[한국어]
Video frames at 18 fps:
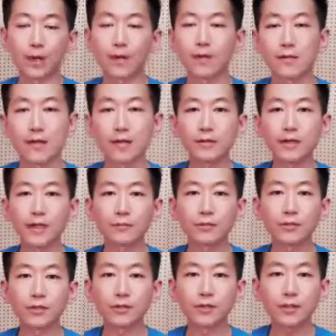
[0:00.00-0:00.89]

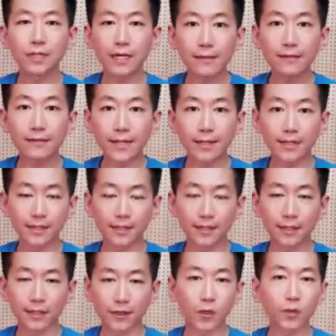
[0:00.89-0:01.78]
상담을 할
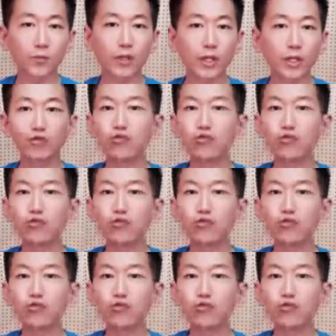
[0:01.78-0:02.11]
때는 여러분들이